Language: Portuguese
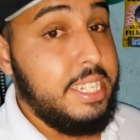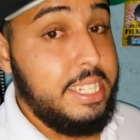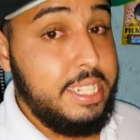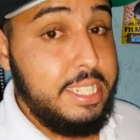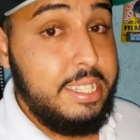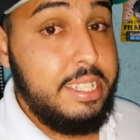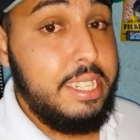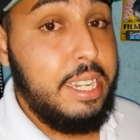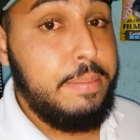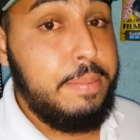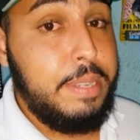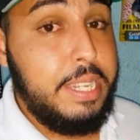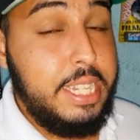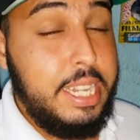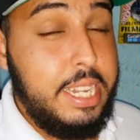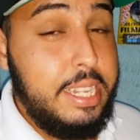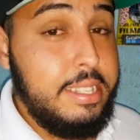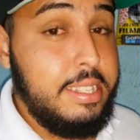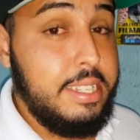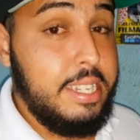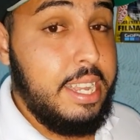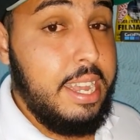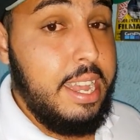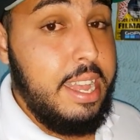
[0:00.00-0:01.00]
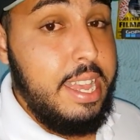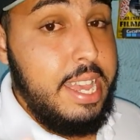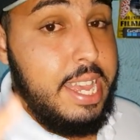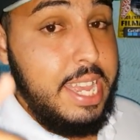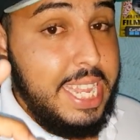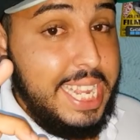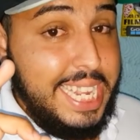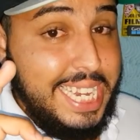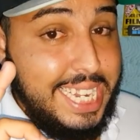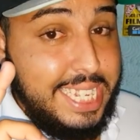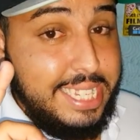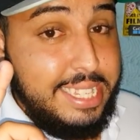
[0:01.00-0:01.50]
A gente sabe que dá zica.
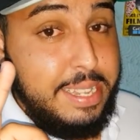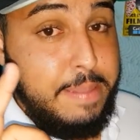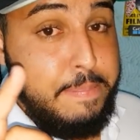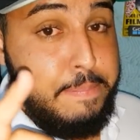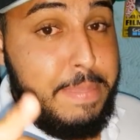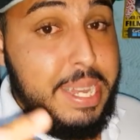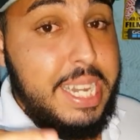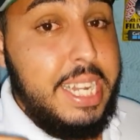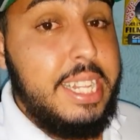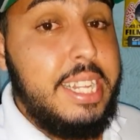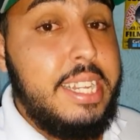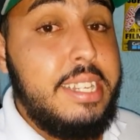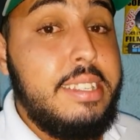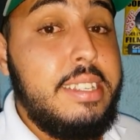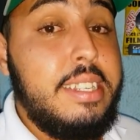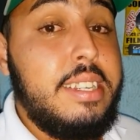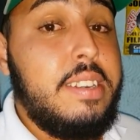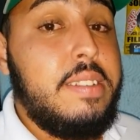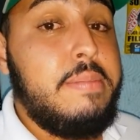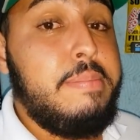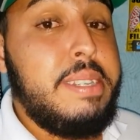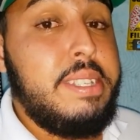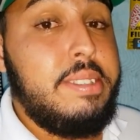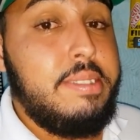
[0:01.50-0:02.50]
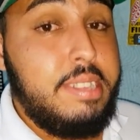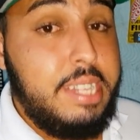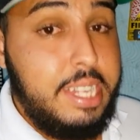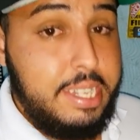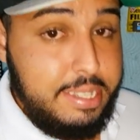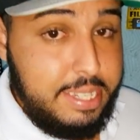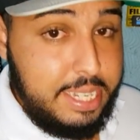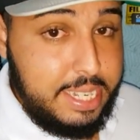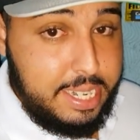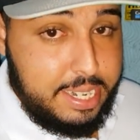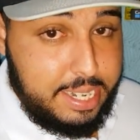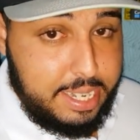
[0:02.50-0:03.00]
E na semana da zica começou a
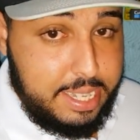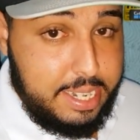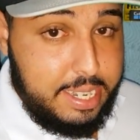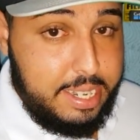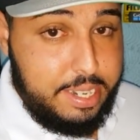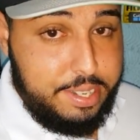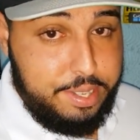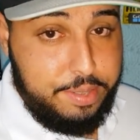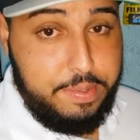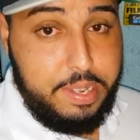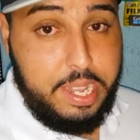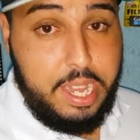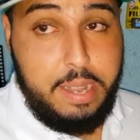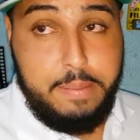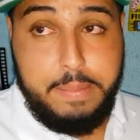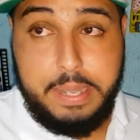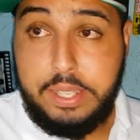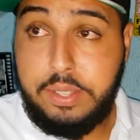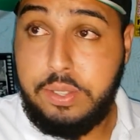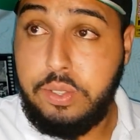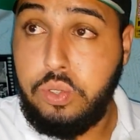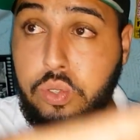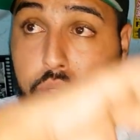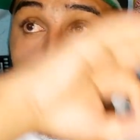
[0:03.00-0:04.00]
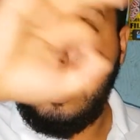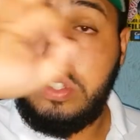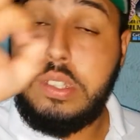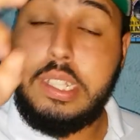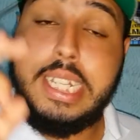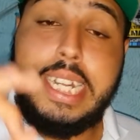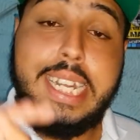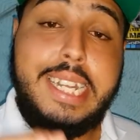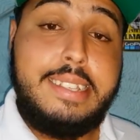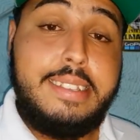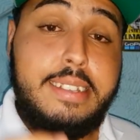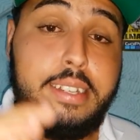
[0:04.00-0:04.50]
dar zica na internet do cara. Mas os
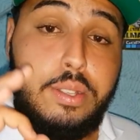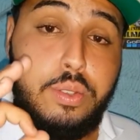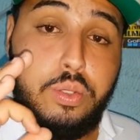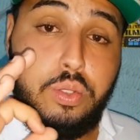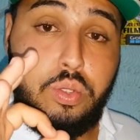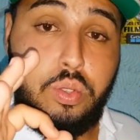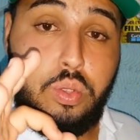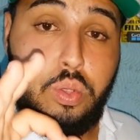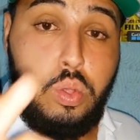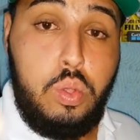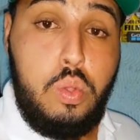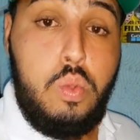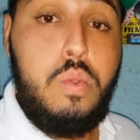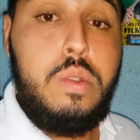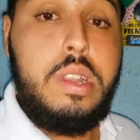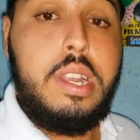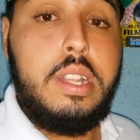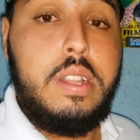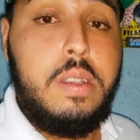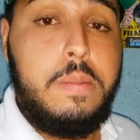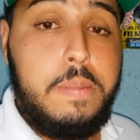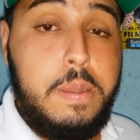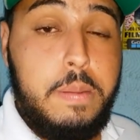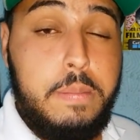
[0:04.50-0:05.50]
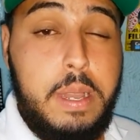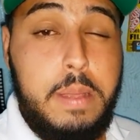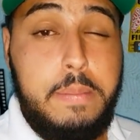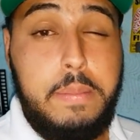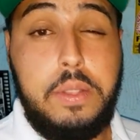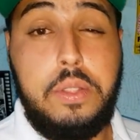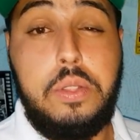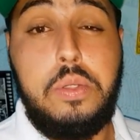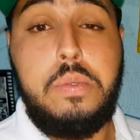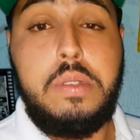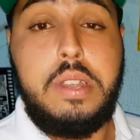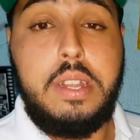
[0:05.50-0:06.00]
outros 10 anos nunca deu
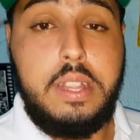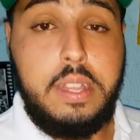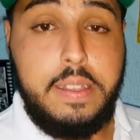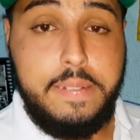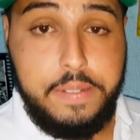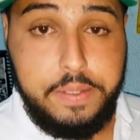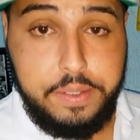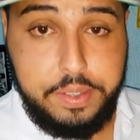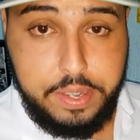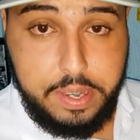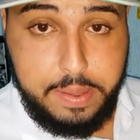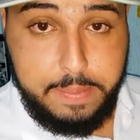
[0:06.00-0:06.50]
problema, nunca teve um